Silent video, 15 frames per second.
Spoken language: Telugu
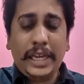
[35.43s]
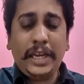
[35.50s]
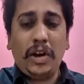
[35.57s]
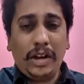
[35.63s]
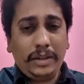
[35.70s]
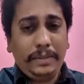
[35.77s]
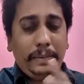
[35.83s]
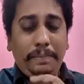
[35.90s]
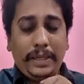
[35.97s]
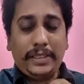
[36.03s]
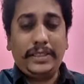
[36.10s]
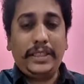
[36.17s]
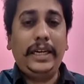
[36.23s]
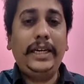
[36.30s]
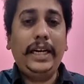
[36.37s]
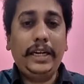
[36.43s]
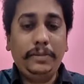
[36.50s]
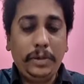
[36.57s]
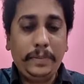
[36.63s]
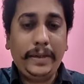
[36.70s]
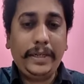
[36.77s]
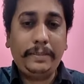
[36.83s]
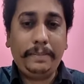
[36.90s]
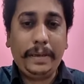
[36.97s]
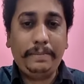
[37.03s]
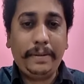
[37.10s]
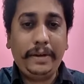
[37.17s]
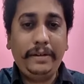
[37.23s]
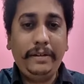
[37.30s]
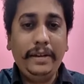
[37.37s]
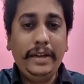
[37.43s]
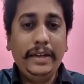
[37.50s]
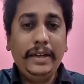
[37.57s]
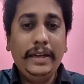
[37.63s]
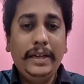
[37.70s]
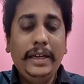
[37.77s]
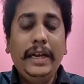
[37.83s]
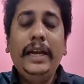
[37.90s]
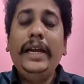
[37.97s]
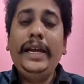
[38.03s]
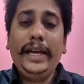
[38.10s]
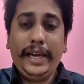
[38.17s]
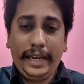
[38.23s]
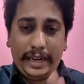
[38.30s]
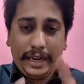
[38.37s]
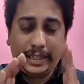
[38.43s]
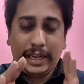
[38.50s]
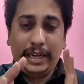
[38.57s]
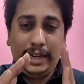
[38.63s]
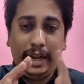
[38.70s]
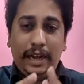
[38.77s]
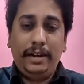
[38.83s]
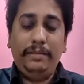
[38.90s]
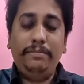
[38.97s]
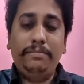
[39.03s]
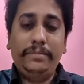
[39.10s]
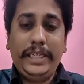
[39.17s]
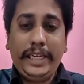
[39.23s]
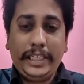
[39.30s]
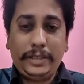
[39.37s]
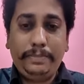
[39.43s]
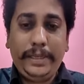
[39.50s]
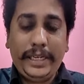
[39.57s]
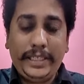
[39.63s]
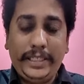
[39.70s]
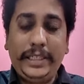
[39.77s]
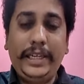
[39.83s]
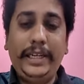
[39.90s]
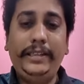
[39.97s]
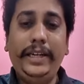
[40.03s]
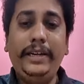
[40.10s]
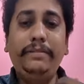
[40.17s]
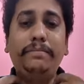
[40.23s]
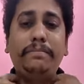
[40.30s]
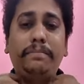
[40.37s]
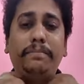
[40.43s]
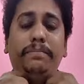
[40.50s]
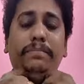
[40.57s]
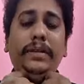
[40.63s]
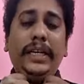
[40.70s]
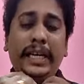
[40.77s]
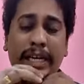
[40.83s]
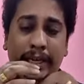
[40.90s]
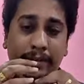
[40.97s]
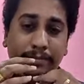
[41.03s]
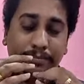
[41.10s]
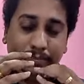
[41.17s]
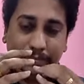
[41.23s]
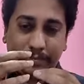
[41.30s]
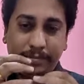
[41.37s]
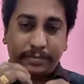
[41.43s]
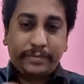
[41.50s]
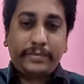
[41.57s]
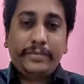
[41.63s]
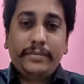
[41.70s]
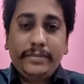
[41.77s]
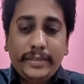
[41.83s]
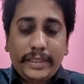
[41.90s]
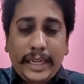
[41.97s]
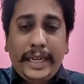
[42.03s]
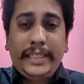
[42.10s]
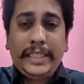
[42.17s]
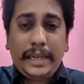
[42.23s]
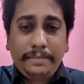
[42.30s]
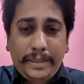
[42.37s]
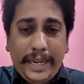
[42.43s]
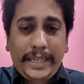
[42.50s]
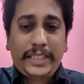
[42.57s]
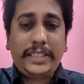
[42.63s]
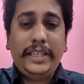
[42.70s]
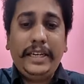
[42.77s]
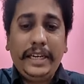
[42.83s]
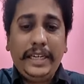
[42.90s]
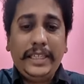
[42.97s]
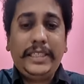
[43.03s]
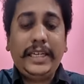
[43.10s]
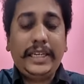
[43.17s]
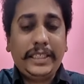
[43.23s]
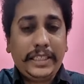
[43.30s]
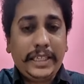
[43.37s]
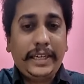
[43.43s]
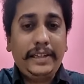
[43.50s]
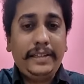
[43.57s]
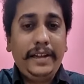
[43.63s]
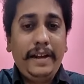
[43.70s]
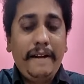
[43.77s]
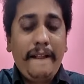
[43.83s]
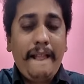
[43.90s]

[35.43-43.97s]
ఎకానమీ ప్లస్ తెలంగాణ మూమెంట్ పేపర్ ఈ రకంగా టీఎస్పిఎస్సీని అయితే ఈ ఎగ్జామ్ డేట్స్ని రిలీజ్ చేయడం జరిగింది